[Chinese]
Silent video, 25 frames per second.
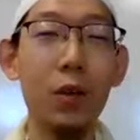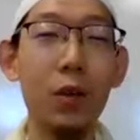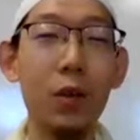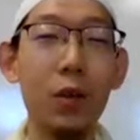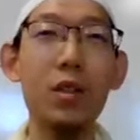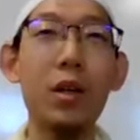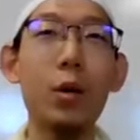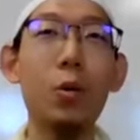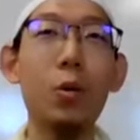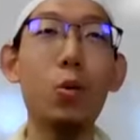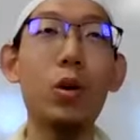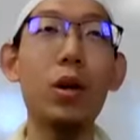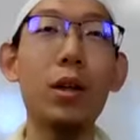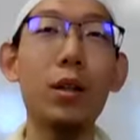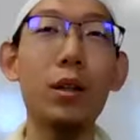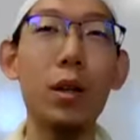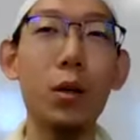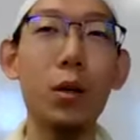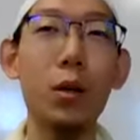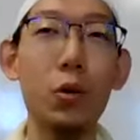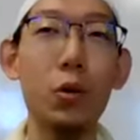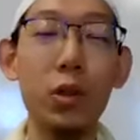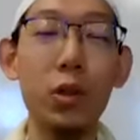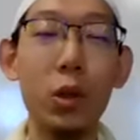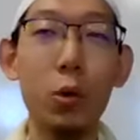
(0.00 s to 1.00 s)
因为在古
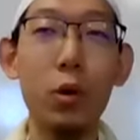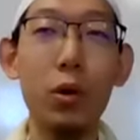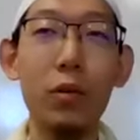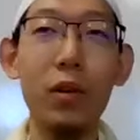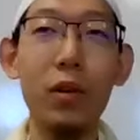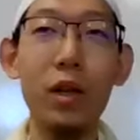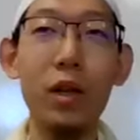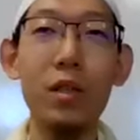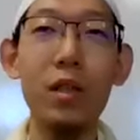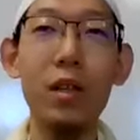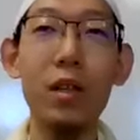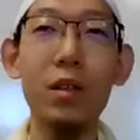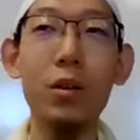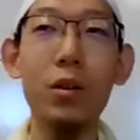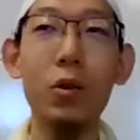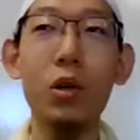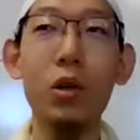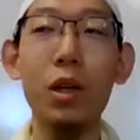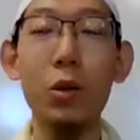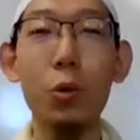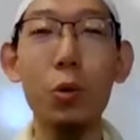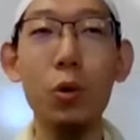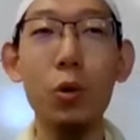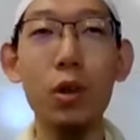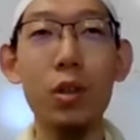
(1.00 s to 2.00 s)
兰当中你会发现
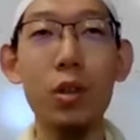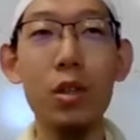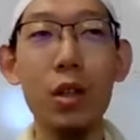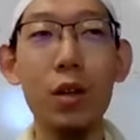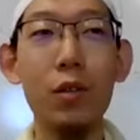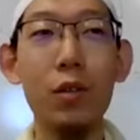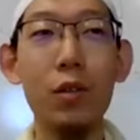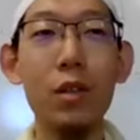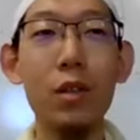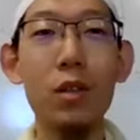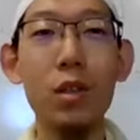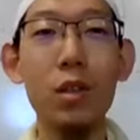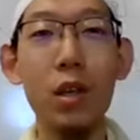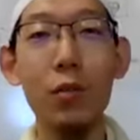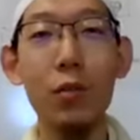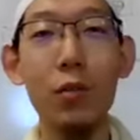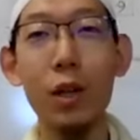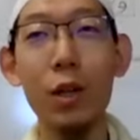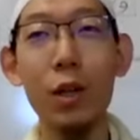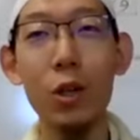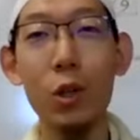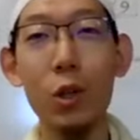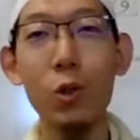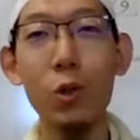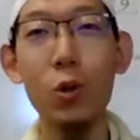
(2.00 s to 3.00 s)
有很多的结文结
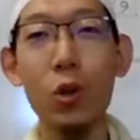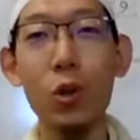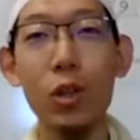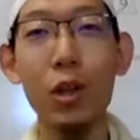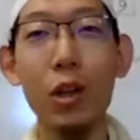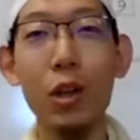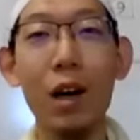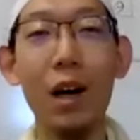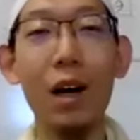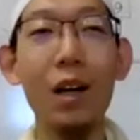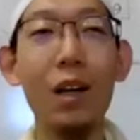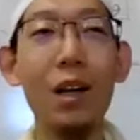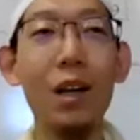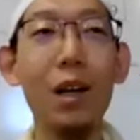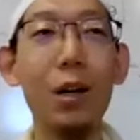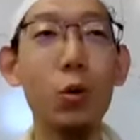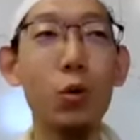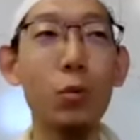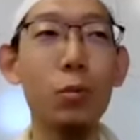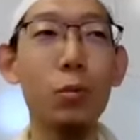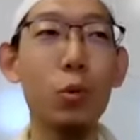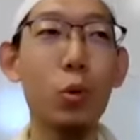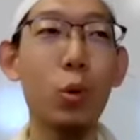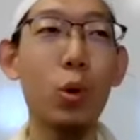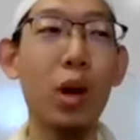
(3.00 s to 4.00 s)
尾的时候是拉勒
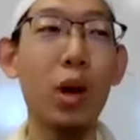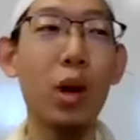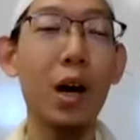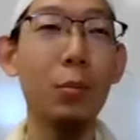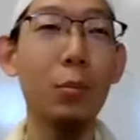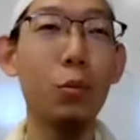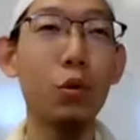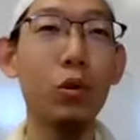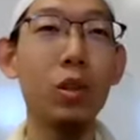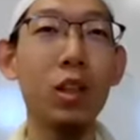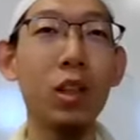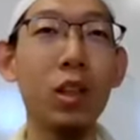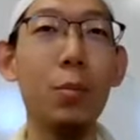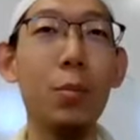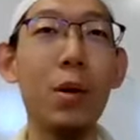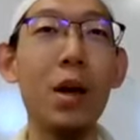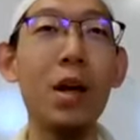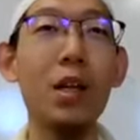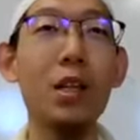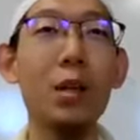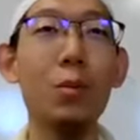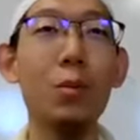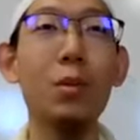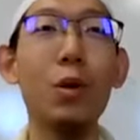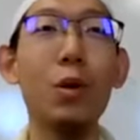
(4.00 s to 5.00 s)
昆图尔罕姆，以
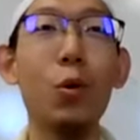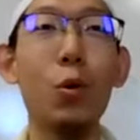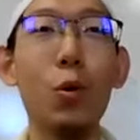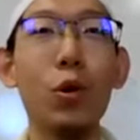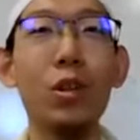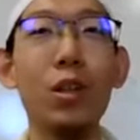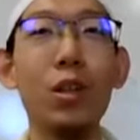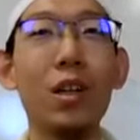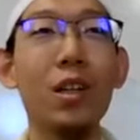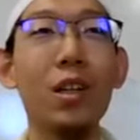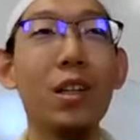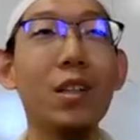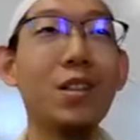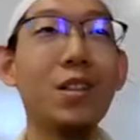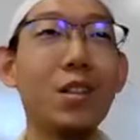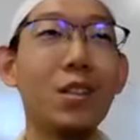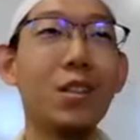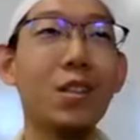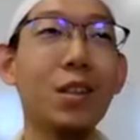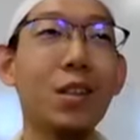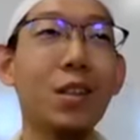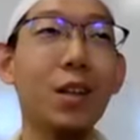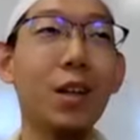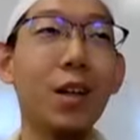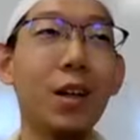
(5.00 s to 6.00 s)
便你们获得仁
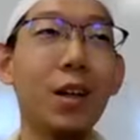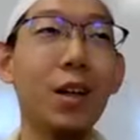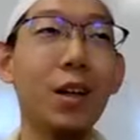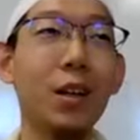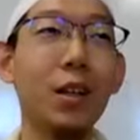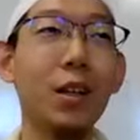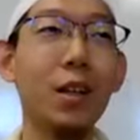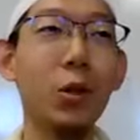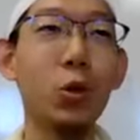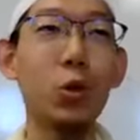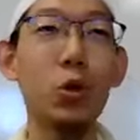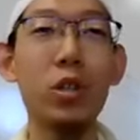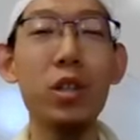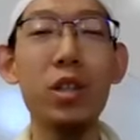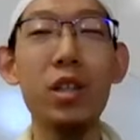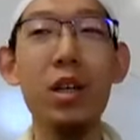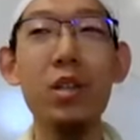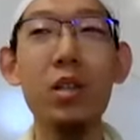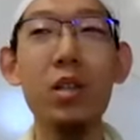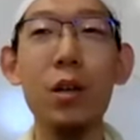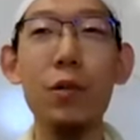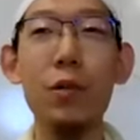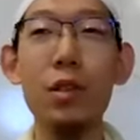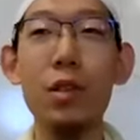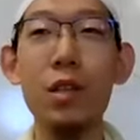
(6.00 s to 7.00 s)
慈，也就是这
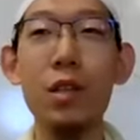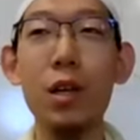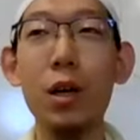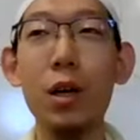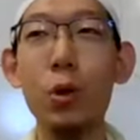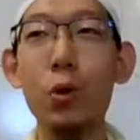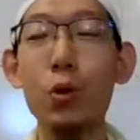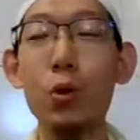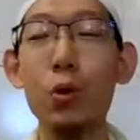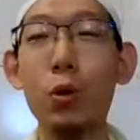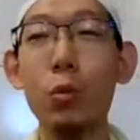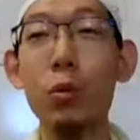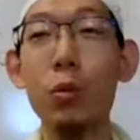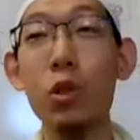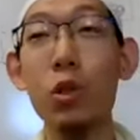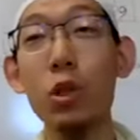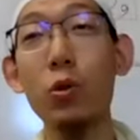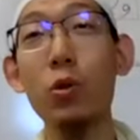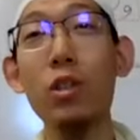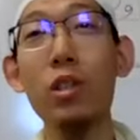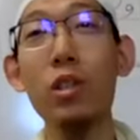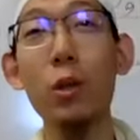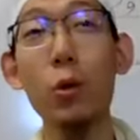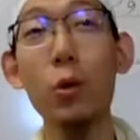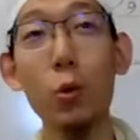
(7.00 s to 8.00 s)
些结文在告诉我们
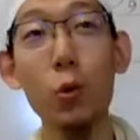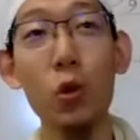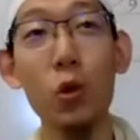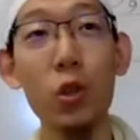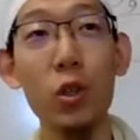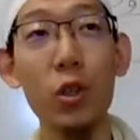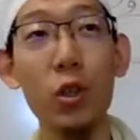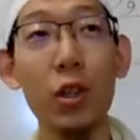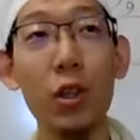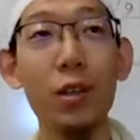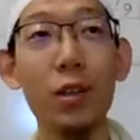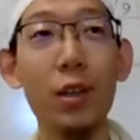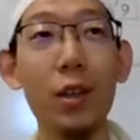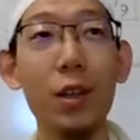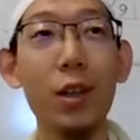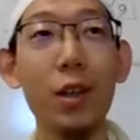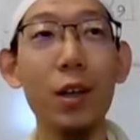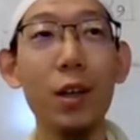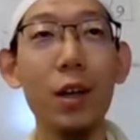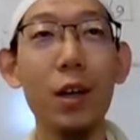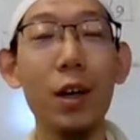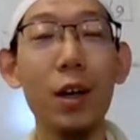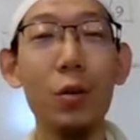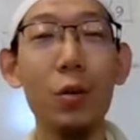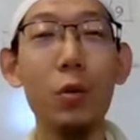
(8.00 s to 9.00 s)
是有一些公式的，
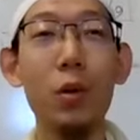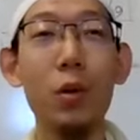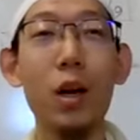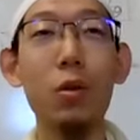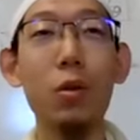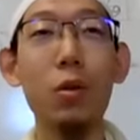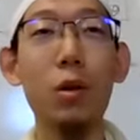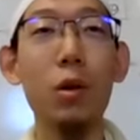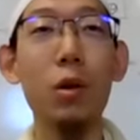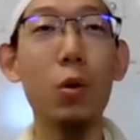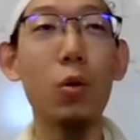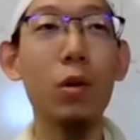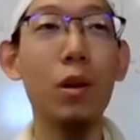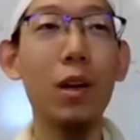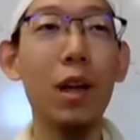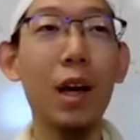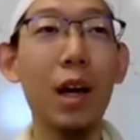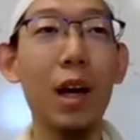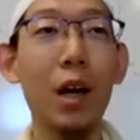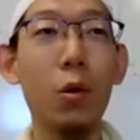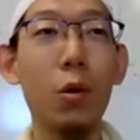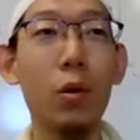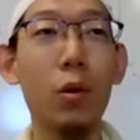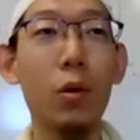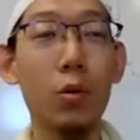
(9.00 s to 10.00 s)
拉对
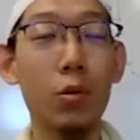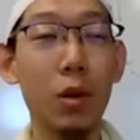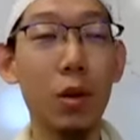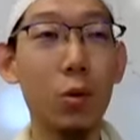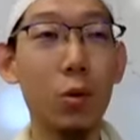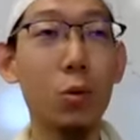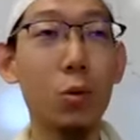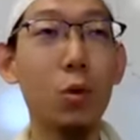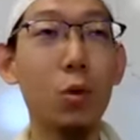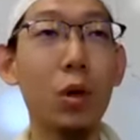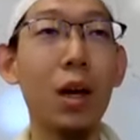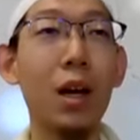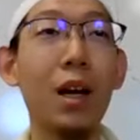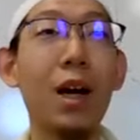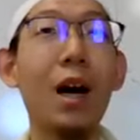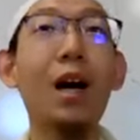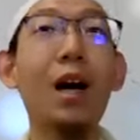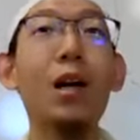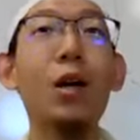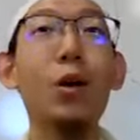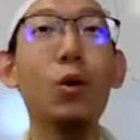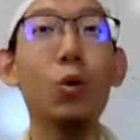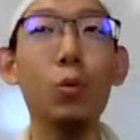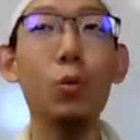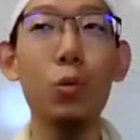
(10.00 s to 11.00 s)
Allah 和 Allah 苏莱
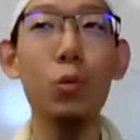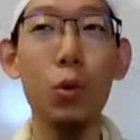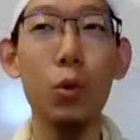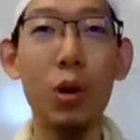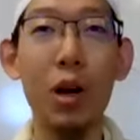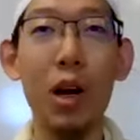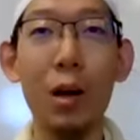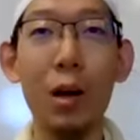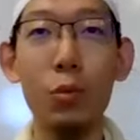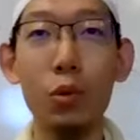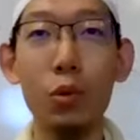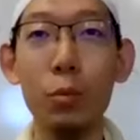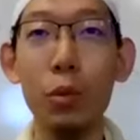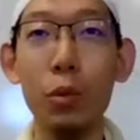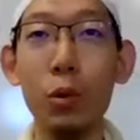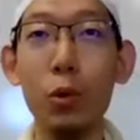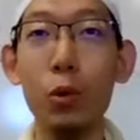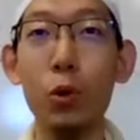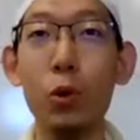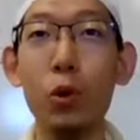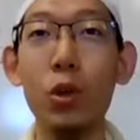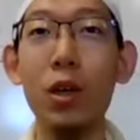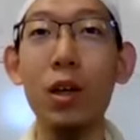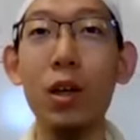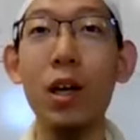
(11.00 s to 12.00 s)
拉勒昆图尔罕姆，比
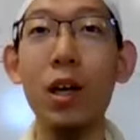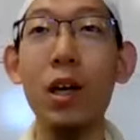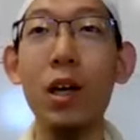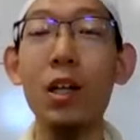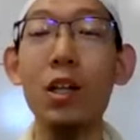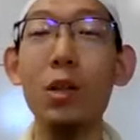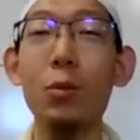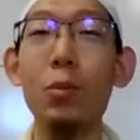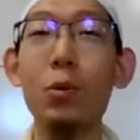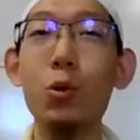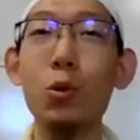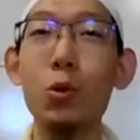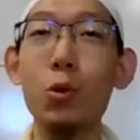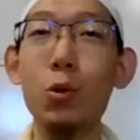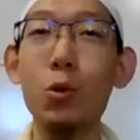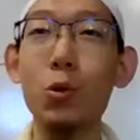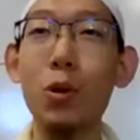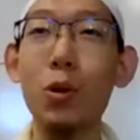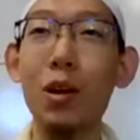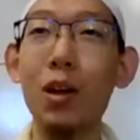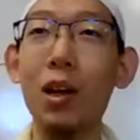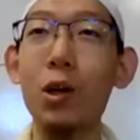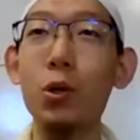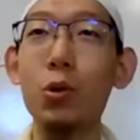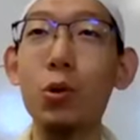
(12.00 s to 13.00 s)
如说你们顺
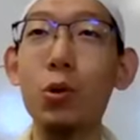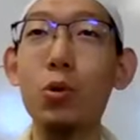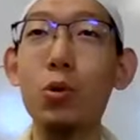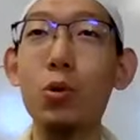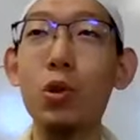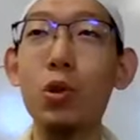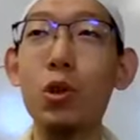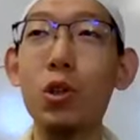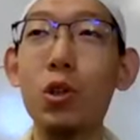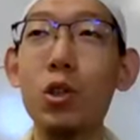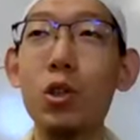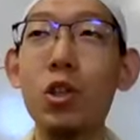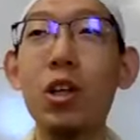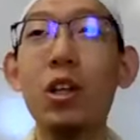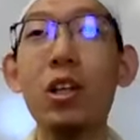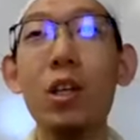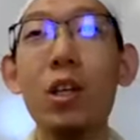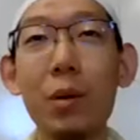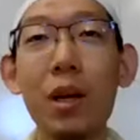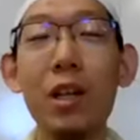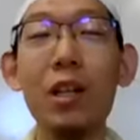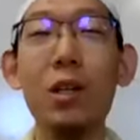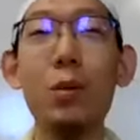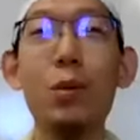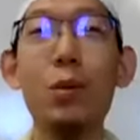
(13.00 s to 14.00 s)
从 Allah，顺从使者，
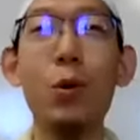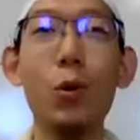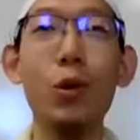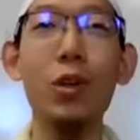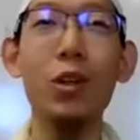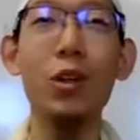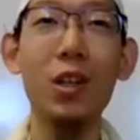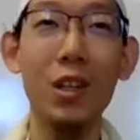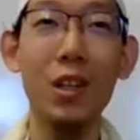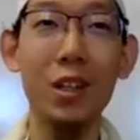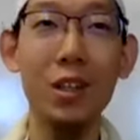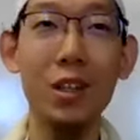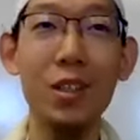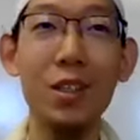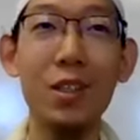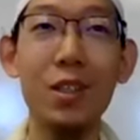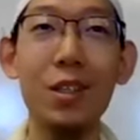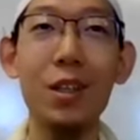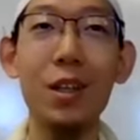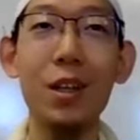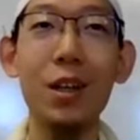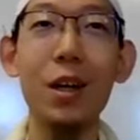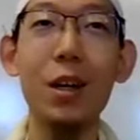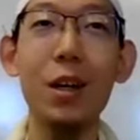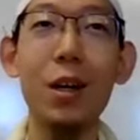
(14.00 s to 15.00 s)
以便你们获得仁
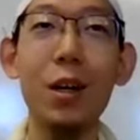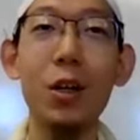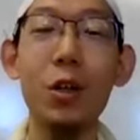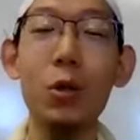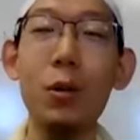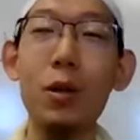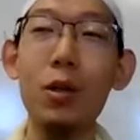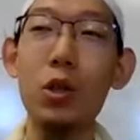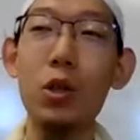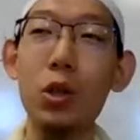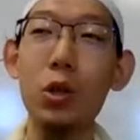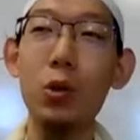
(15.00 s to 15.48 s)
慈，对吧？